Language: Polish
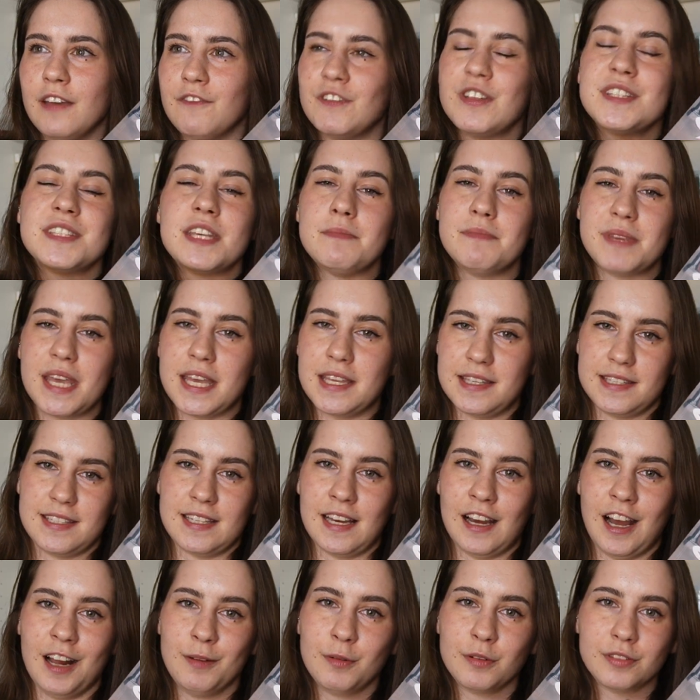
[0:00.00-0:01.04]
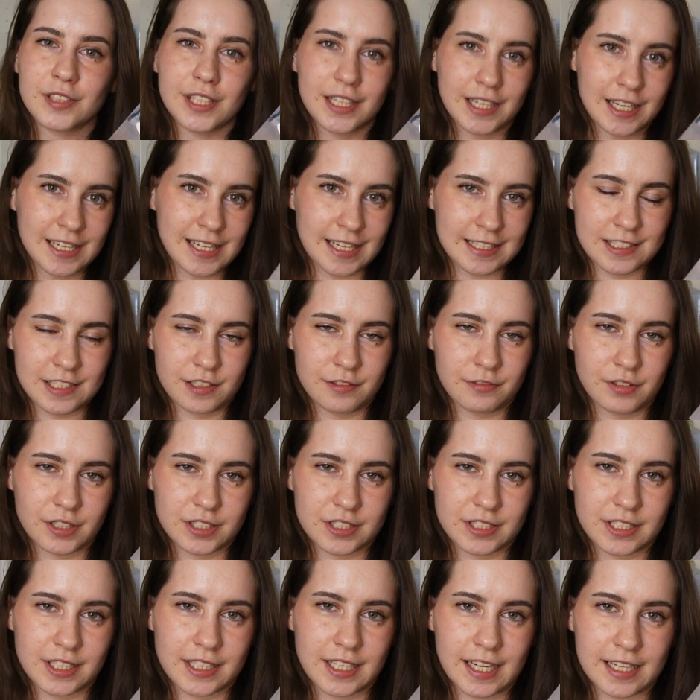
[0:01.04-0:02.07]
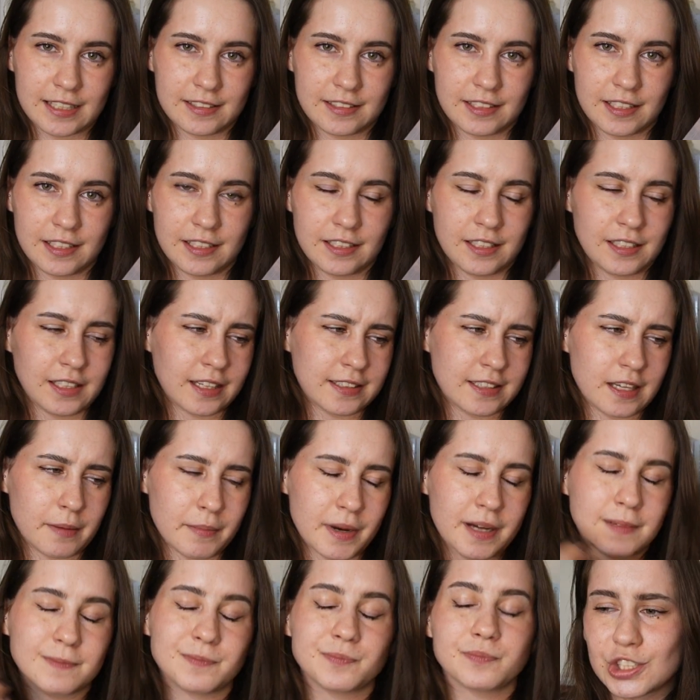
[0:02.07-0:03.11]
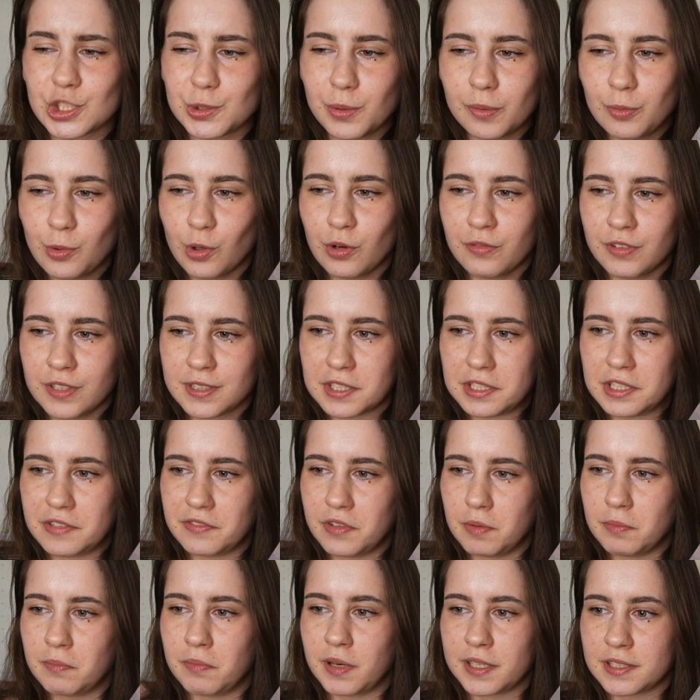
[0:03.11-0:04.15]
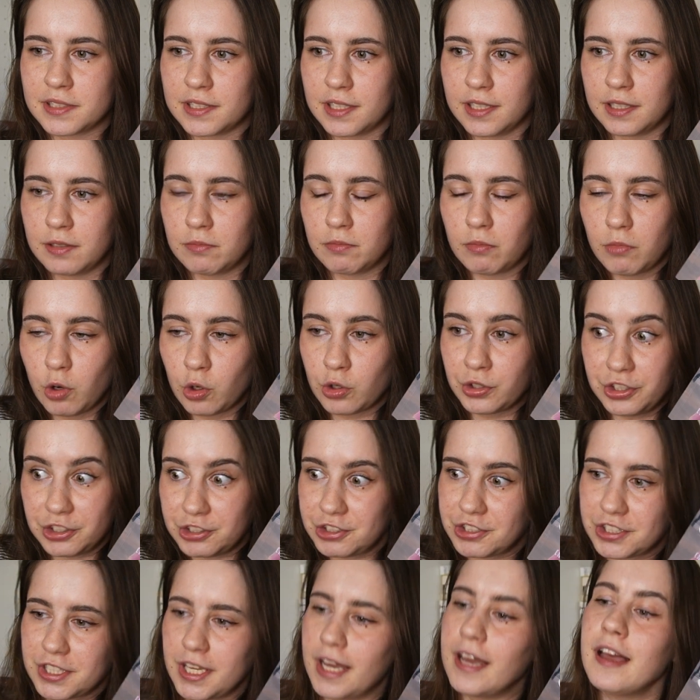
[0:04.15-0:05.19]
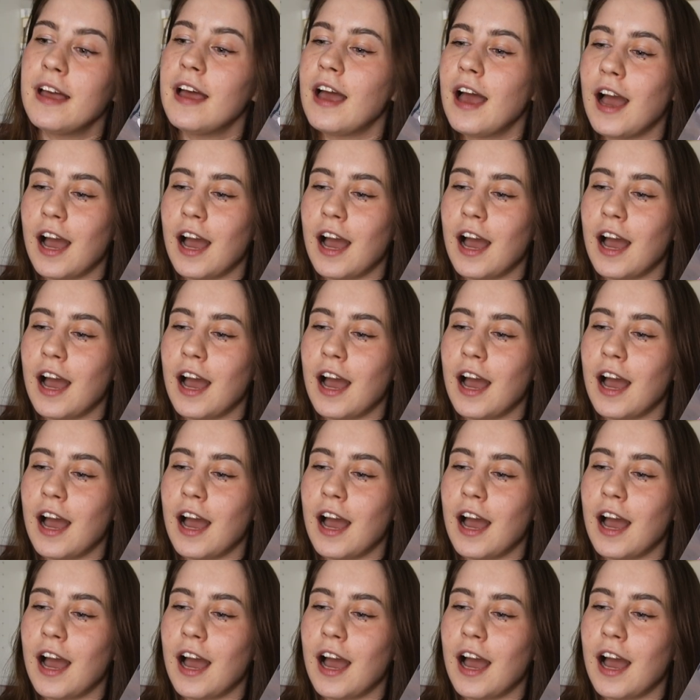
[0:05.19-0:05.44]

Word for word: więcej mięsa, albo w tej relacji właśnie Kati i Adama, żeby było więcej, nie wiem, bardziej ogniście,